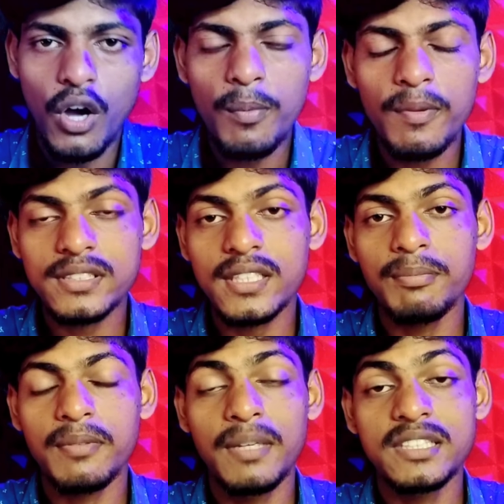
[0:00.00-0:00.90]
কপি পেস্টে
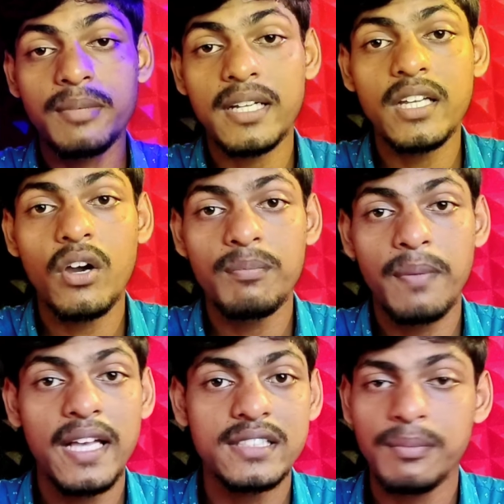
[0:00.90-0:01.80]
বেশিরভাগ কী হয়
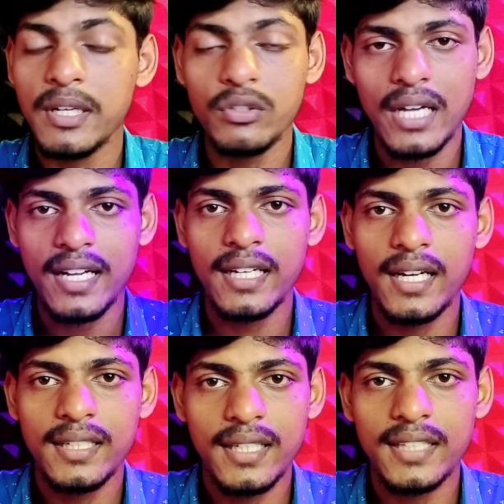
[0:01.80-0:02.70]
ফেস ভ্যালু থাকে
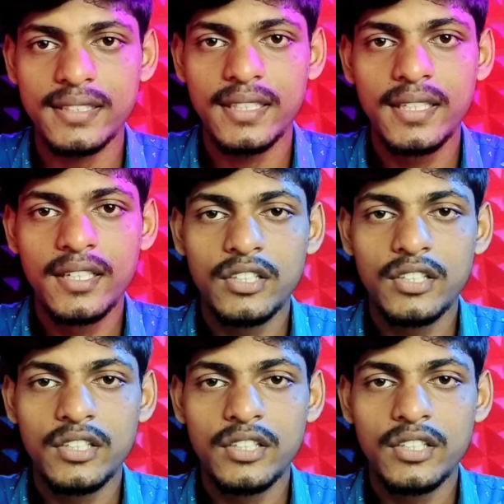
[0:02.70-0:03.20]
না ঠিক আছে